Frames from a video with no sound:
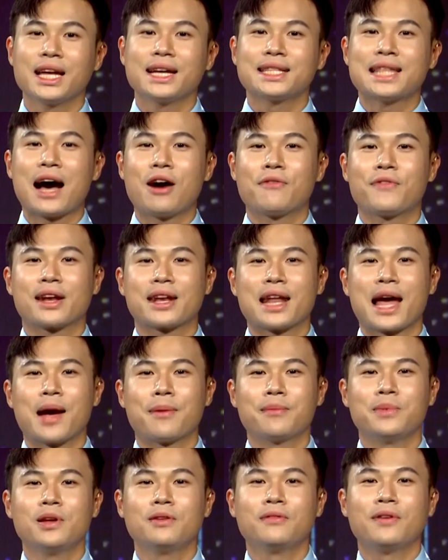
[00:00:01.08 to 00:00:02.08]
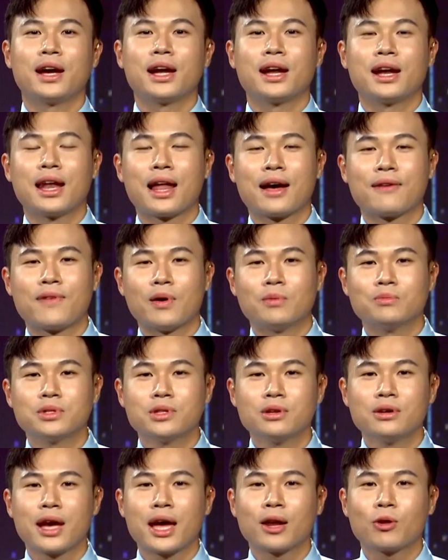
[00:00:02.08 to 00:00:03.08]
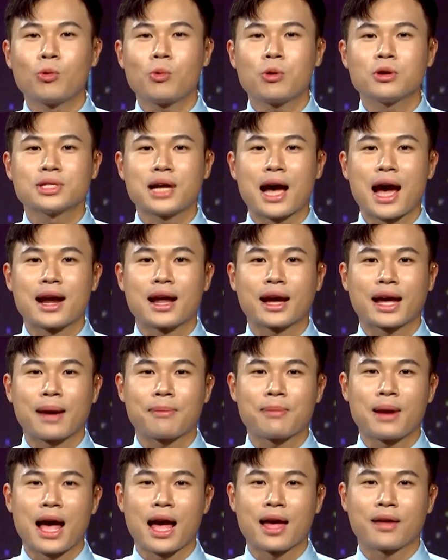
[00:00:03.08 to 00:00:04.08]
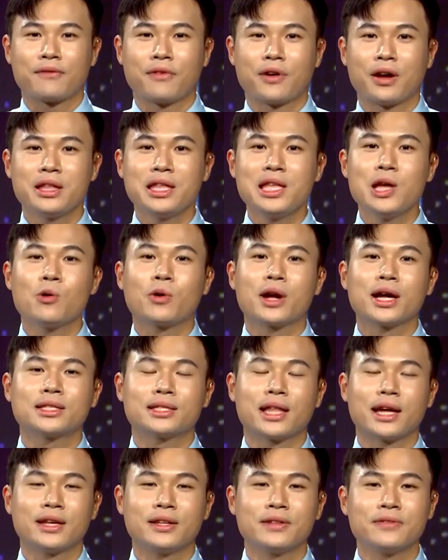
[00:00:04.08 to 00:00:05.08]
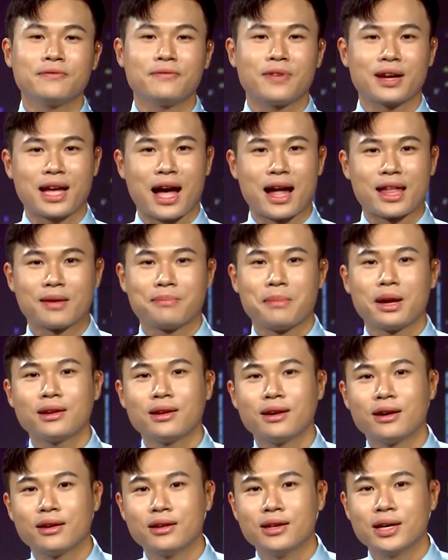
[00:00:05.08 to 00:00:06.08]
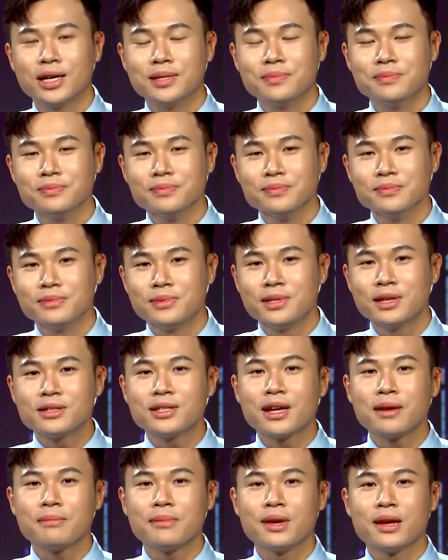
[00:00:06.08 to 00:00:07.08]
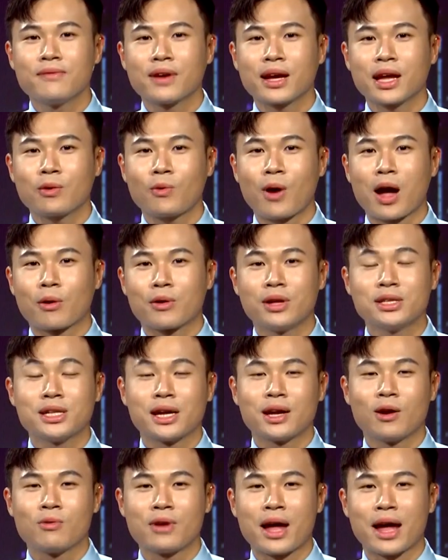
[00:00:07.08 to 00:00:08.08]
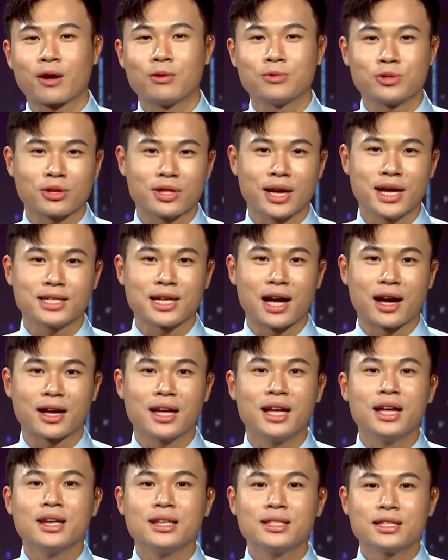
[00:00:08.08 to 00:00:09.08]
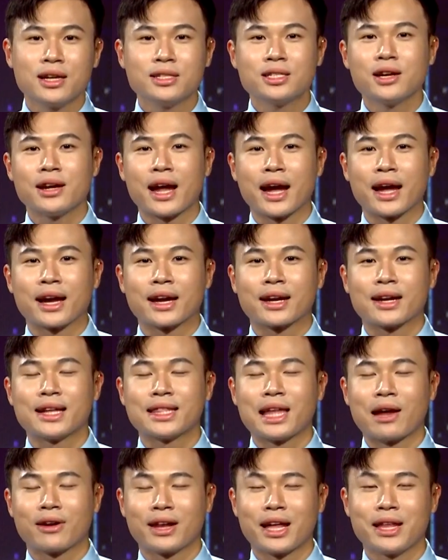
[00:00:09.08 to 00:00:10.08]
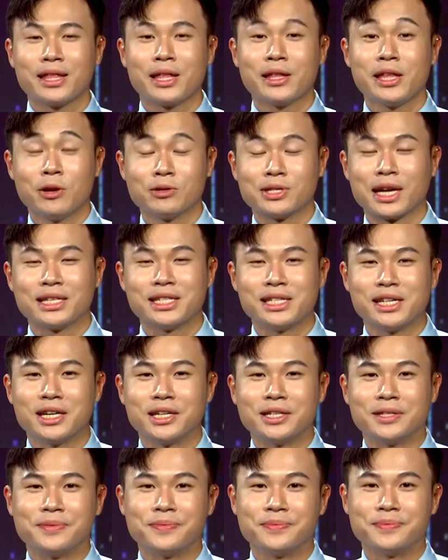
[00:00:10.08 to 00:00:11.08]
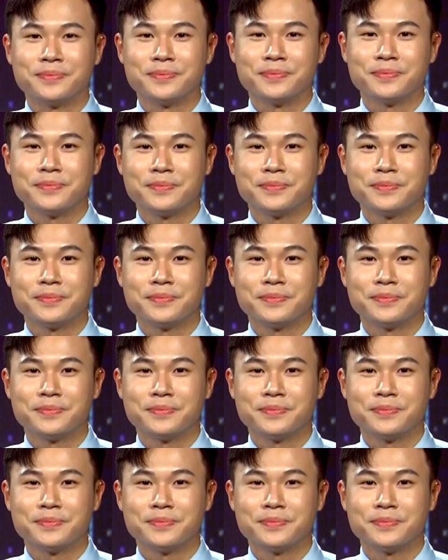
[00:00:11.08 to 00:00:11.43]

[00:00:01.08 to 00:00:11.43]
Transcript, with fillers: Với thể thao Việt Nam như vậy là vòng tứ kết cúp quốc gia đã khép lại với nhiều kịch tính và cả những bất ngờ nữa. Những diễn biến và kết quả của những trận đấu này cũng cho thấy rằng sân chơi này đã tạo nên nhiều giá trị hơn.